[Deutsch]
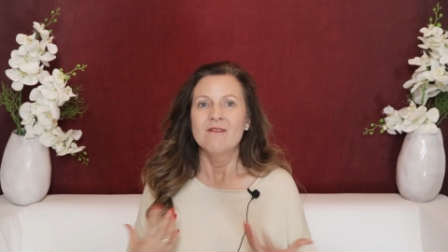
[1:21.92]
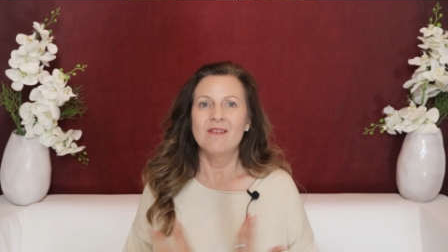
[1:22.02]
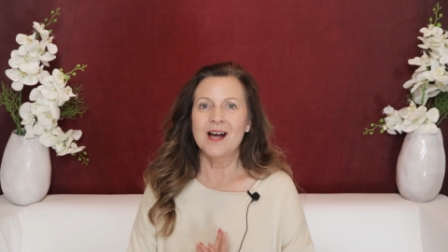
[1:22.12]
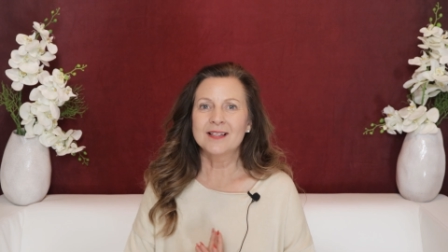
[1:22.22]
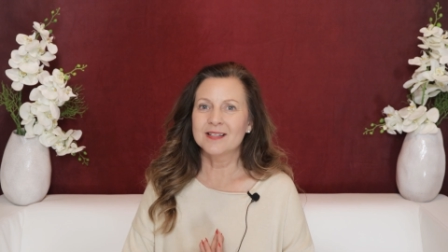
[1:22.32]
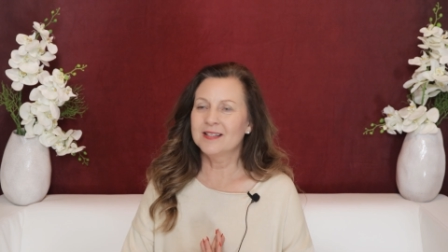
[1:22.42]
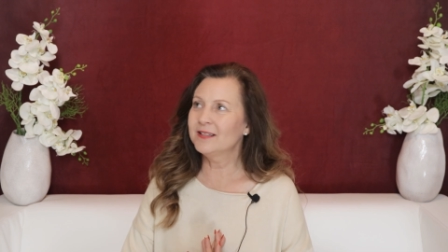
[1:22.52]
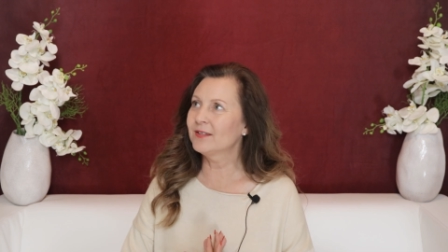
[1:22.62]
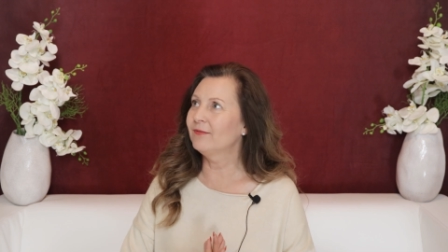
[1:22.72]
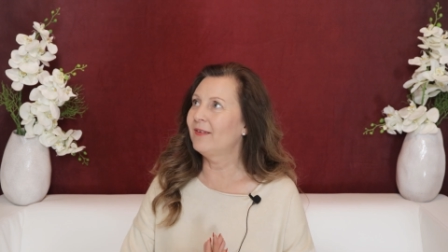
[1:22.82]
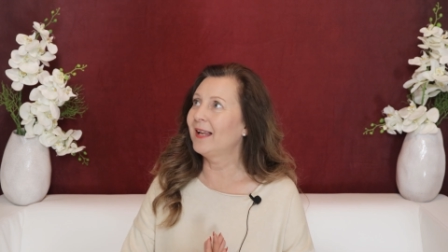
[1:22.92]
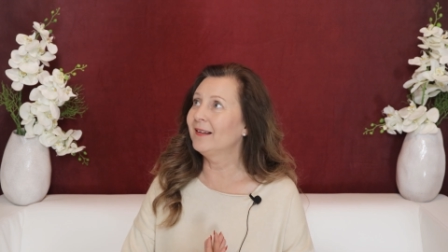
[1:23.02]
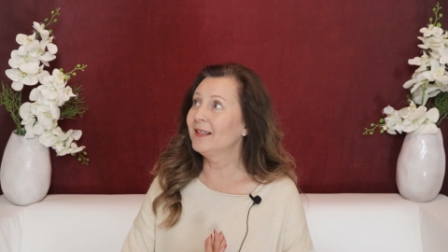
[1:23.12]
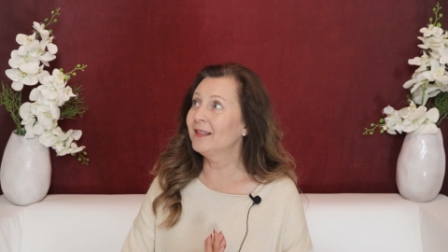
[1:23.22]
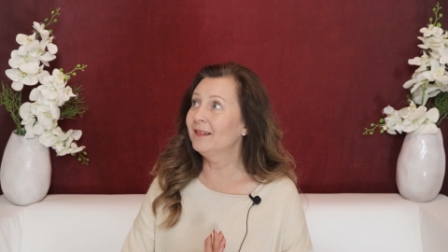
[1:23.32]
Was ist,
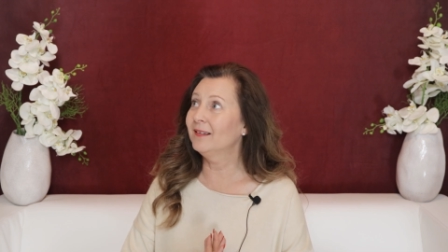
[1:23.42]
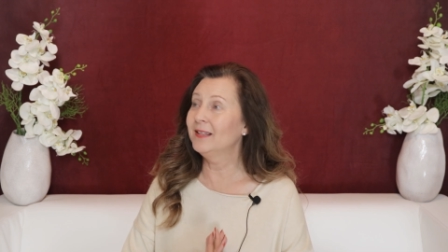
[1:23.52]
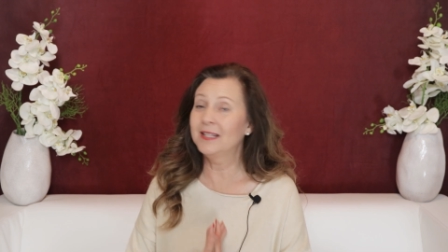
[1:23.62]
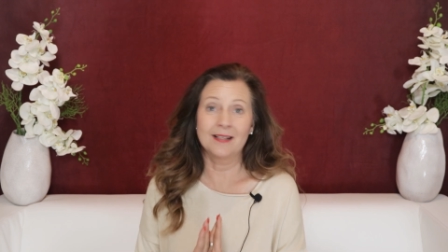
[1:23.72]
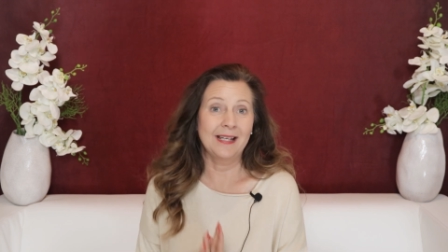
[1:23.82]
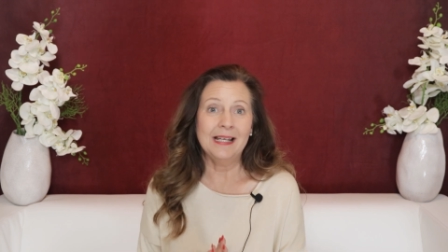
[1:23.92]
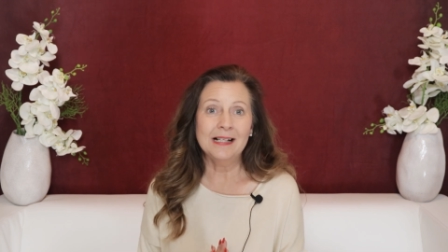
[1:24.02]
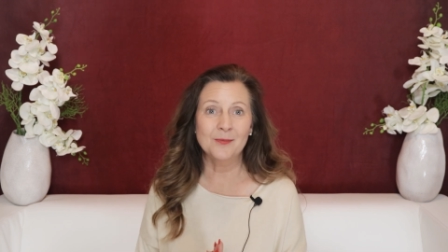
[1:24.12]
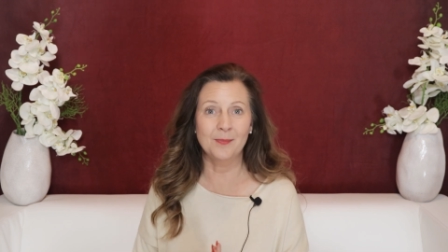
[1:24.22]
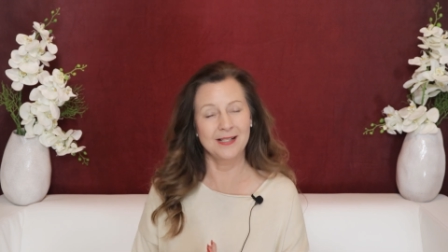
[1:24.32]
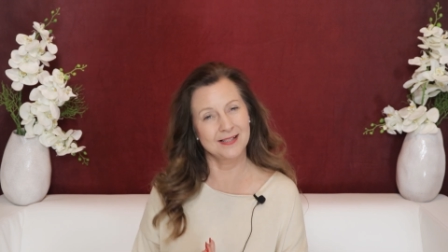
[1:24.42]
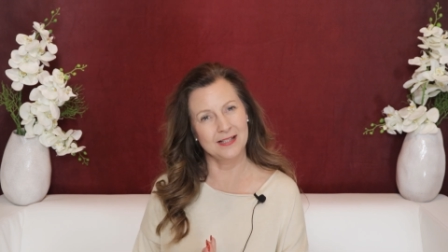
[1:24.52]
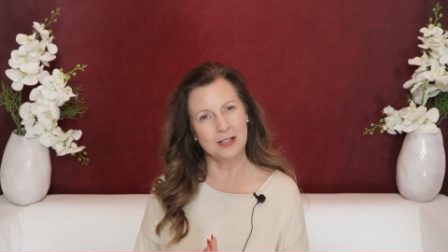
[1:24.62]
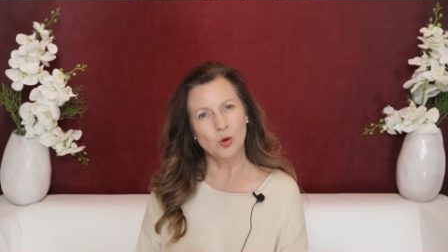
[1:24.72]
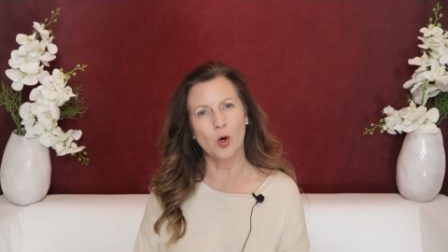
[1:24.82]
wenn ich nicht
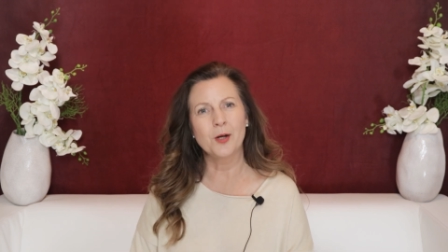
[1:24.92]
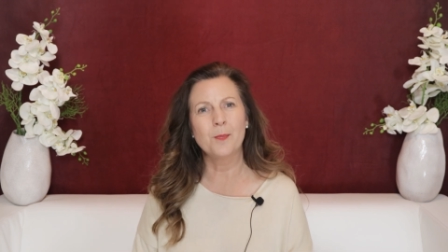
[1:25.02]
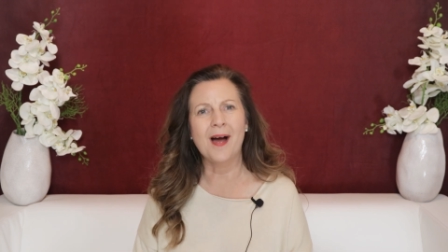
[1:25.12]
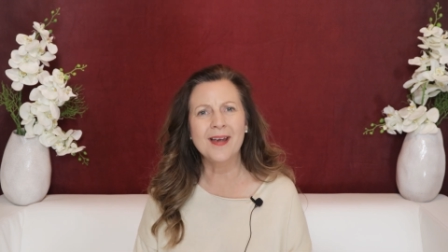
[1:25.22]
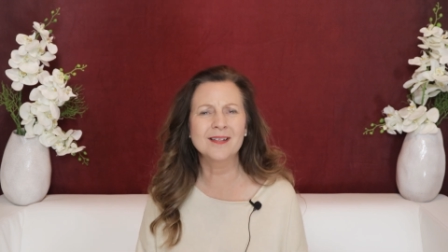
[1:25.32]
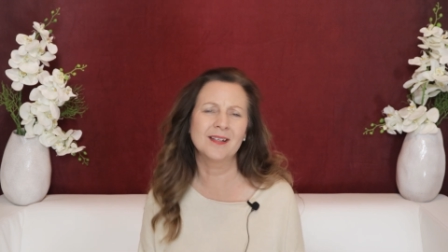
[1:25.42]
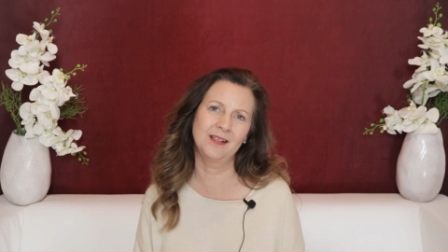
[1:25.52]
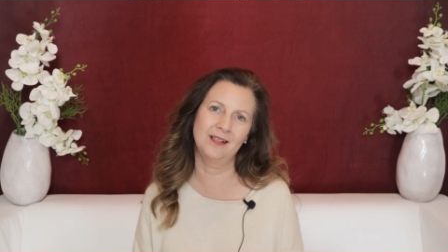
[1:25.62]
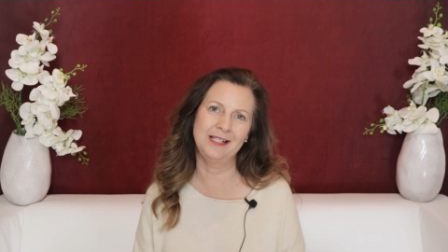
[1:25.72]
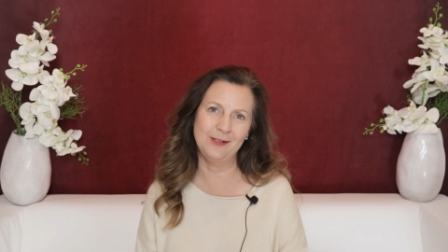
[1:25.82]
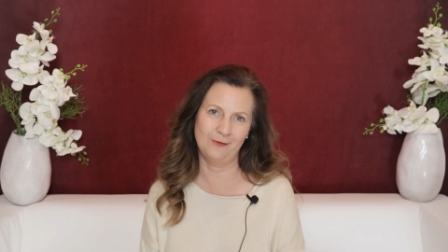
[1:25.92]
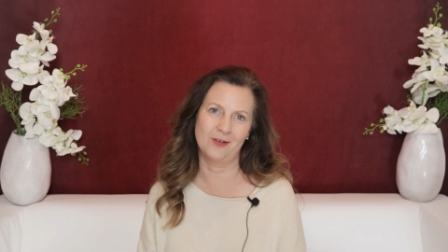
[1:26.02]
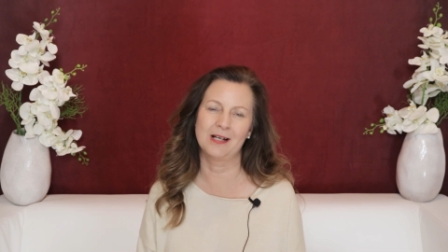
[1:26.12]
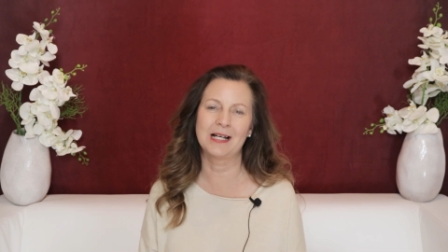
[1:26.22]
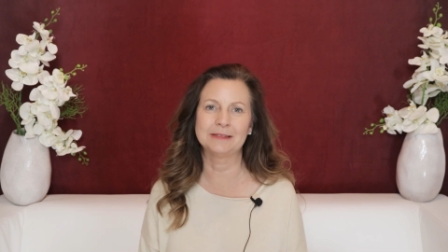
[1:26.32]
regelmäßig neue Beiträge
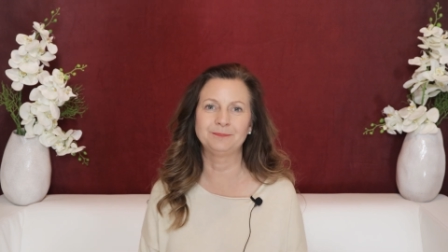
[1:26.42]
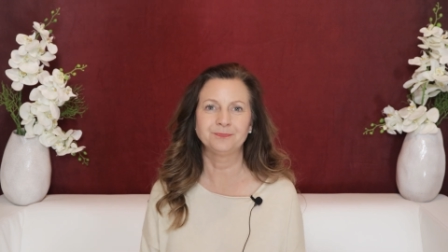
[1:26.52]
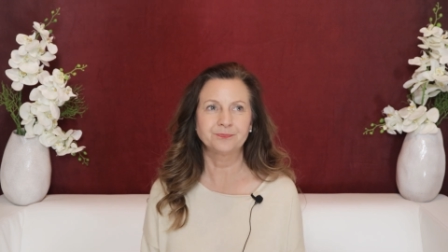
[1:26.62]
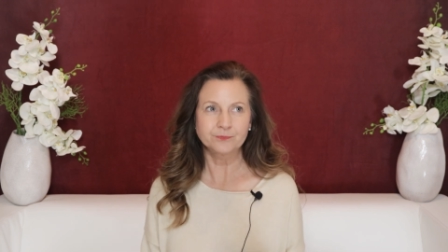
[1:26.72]
liefern kann?